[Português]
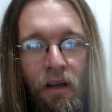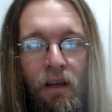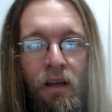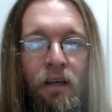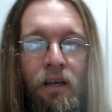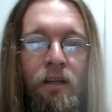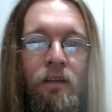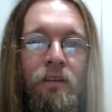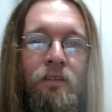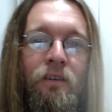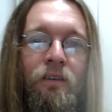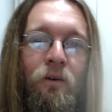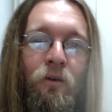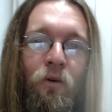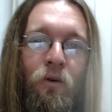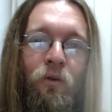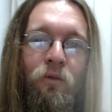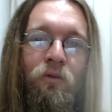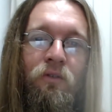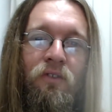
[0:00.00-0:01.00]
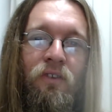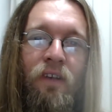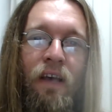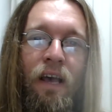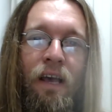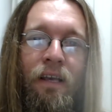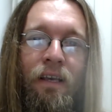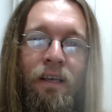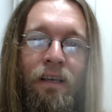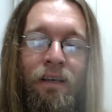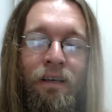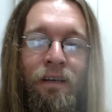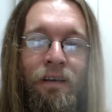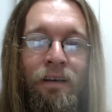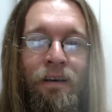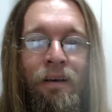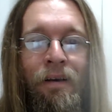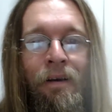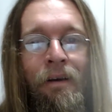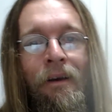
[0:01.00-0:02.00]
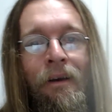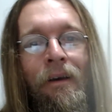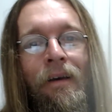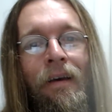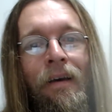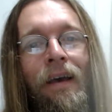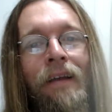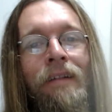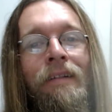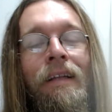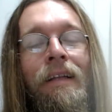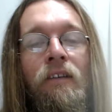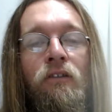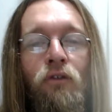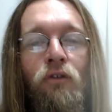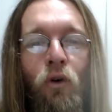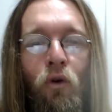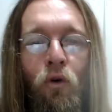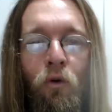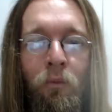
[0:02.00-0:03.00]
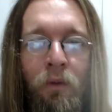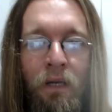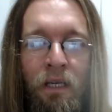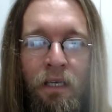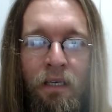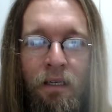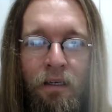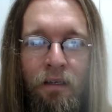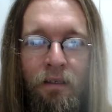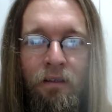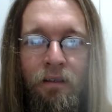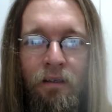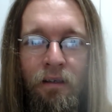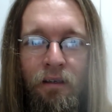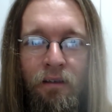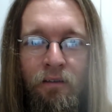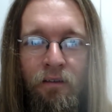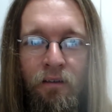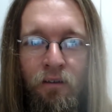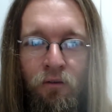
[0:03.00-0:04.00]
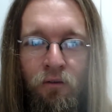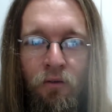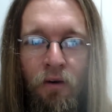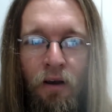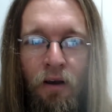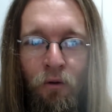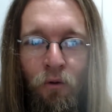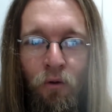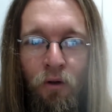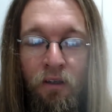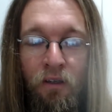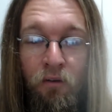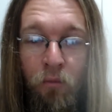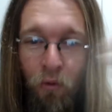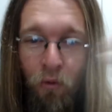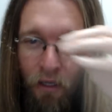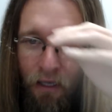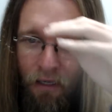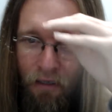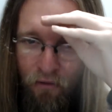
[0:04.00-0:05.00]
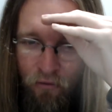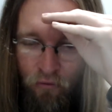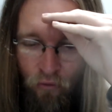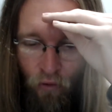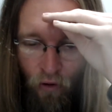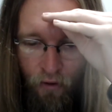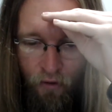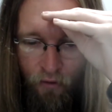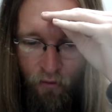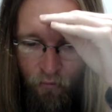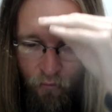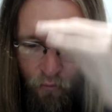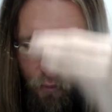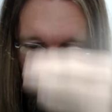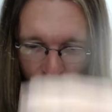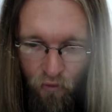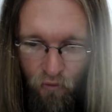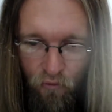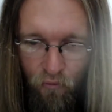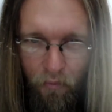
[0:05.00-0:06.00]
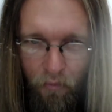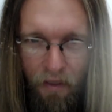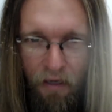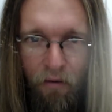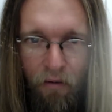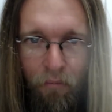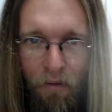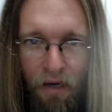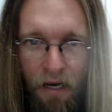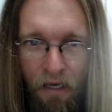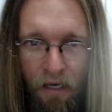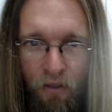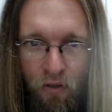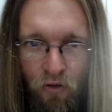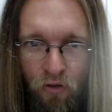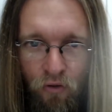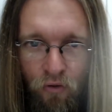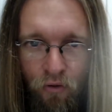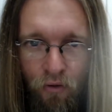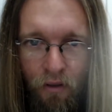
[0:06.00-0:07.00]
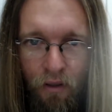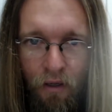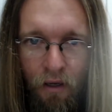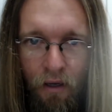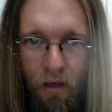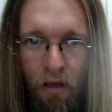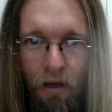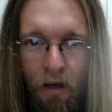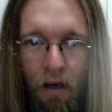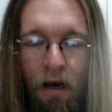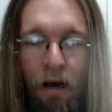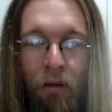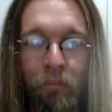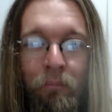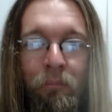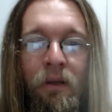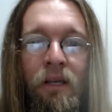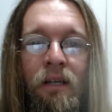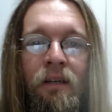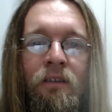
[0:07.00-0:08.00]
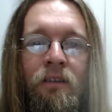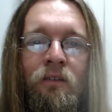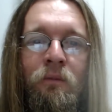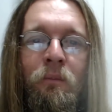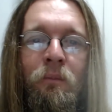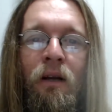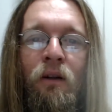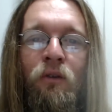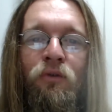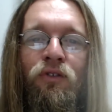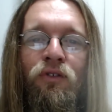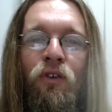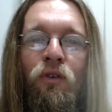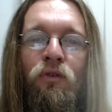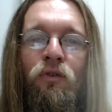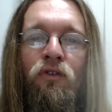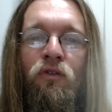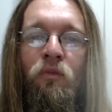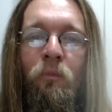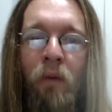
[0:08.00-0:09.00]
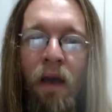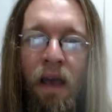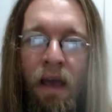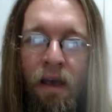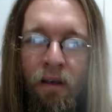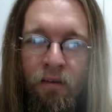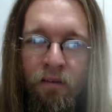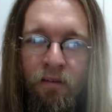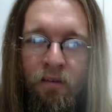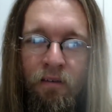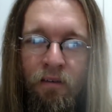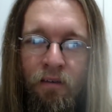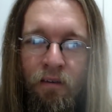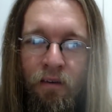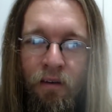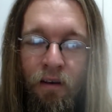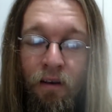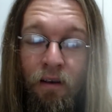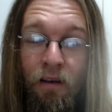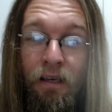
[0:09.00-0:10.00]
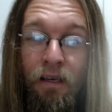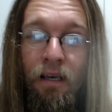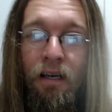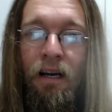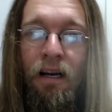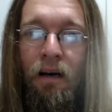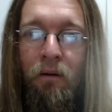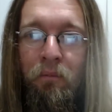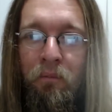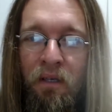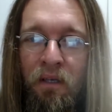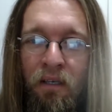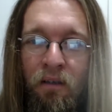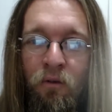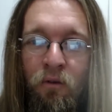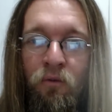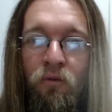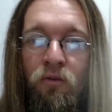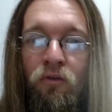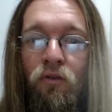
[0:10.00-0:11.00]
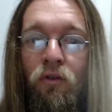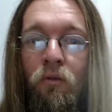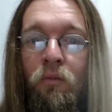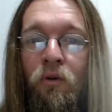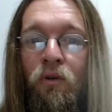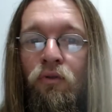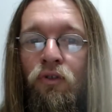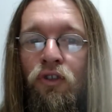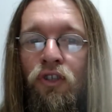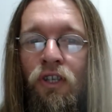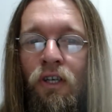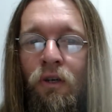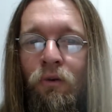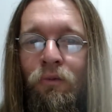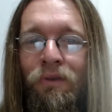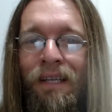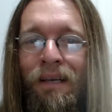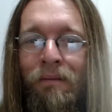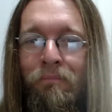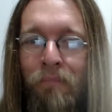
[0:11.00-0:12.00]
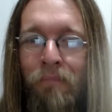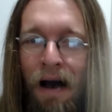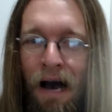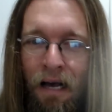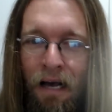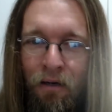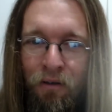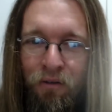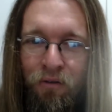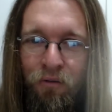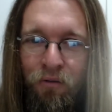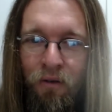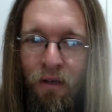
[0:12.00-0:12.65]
eles não conseguem é, descobrir esses valores, porque eles olham muito para baixo, apenas para os seus pés, que caminham sobre o chão de barro,